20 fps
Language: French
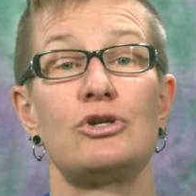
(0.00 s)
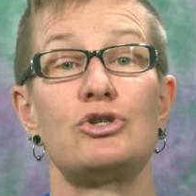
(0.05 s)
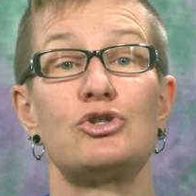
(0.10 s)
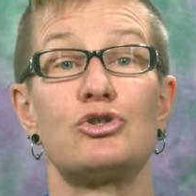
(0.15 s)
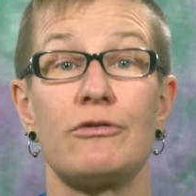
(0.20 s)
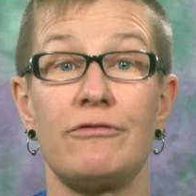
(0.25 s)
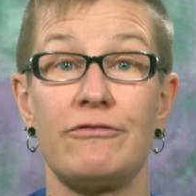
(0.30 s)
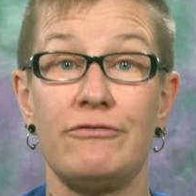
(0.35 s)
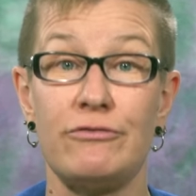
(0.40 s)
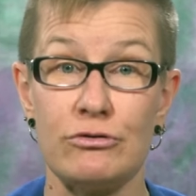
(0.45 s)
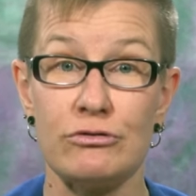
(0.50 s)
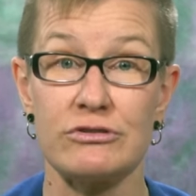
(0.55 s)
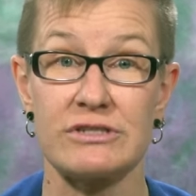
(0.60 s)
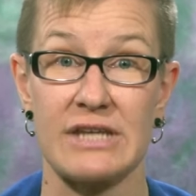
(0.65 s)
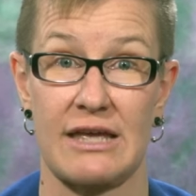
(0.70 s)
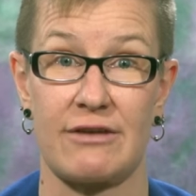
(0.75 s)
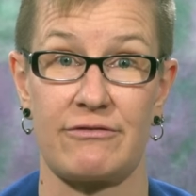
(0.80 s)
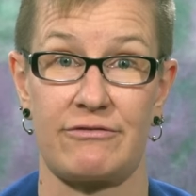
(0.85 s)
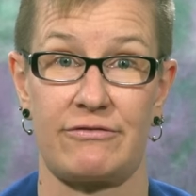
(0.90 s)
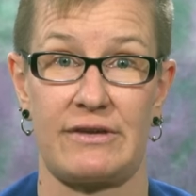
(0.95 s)
Je vous
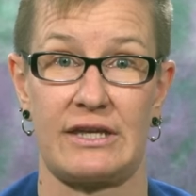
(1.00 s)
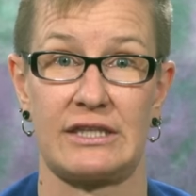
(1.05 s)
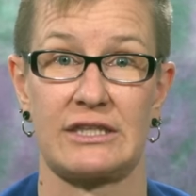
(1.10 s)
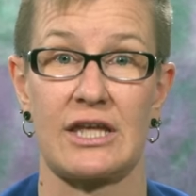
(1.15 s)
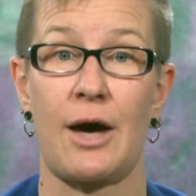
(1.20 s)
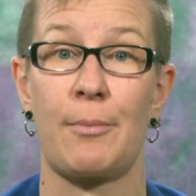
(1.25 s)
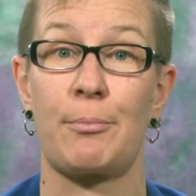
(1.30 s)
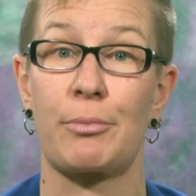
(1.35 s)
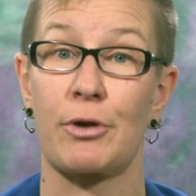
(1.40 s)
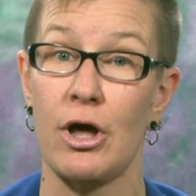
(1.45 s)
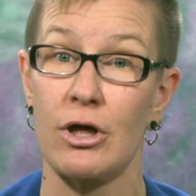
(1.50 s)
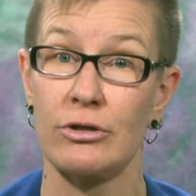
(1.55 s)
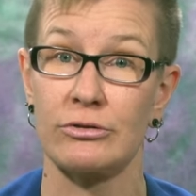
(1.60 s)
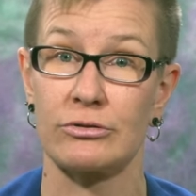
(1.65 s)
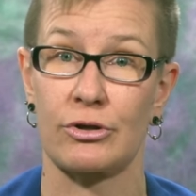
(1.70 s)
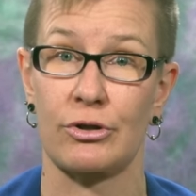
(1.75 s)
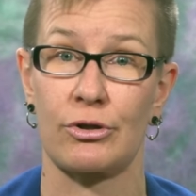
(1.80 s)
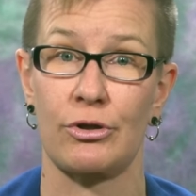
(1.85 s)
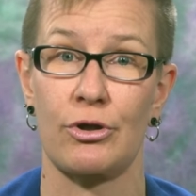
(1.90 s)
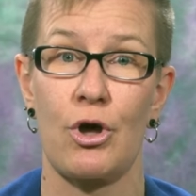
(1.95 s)
invite à
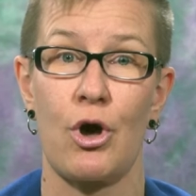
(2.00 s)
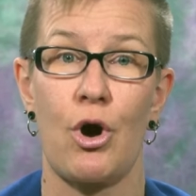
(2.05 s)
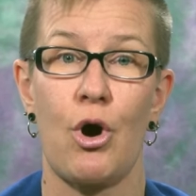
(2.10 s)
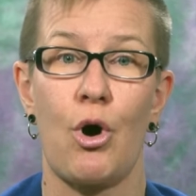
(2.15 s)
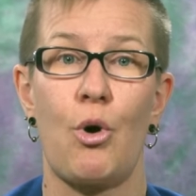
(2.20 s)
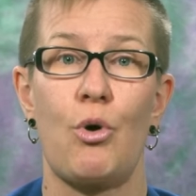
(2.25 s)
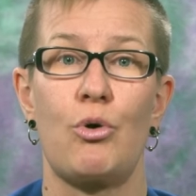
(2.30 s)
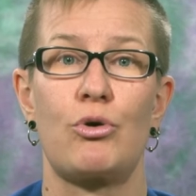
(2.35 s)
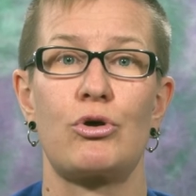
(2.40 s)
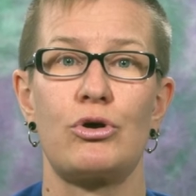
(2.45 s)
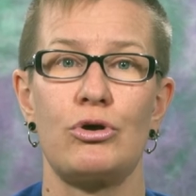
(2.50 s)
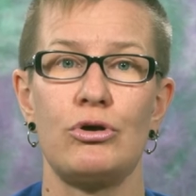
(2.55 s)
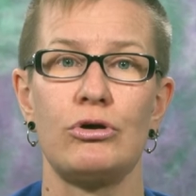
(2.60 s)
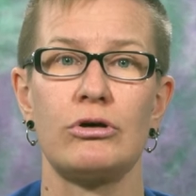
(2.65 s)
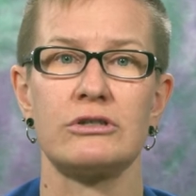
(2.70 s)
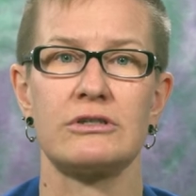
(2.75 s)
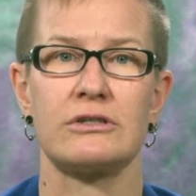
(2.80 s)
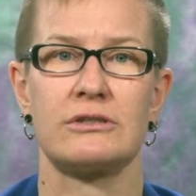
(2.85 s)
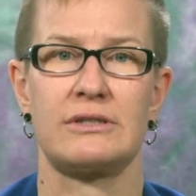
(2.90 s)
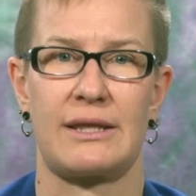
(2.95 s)
prendre au
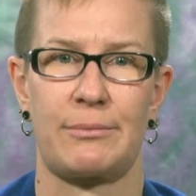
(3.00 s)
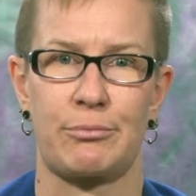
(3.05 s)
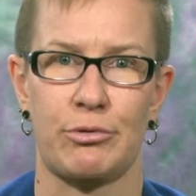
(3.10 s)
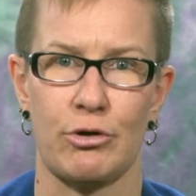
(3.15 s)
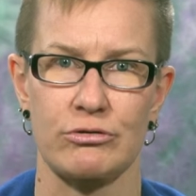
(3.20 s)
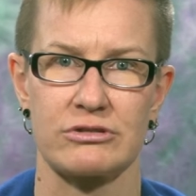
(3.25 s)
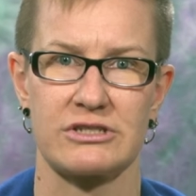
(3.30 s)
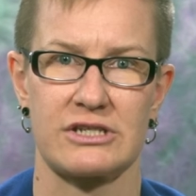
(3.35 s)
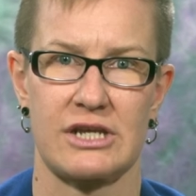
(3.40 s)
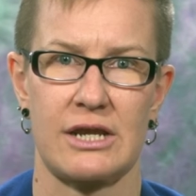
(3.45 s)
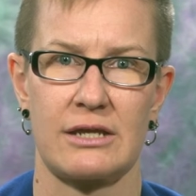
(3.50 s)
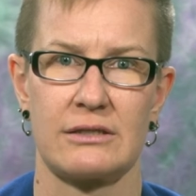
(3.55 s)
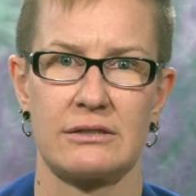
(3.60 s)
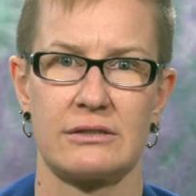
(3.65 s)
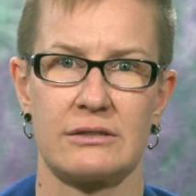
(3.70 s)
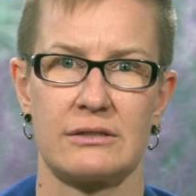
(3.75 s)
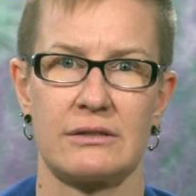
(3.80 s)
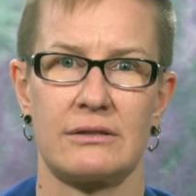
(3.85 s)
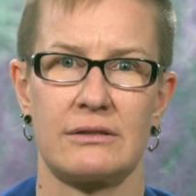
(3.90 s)
cours des prochaines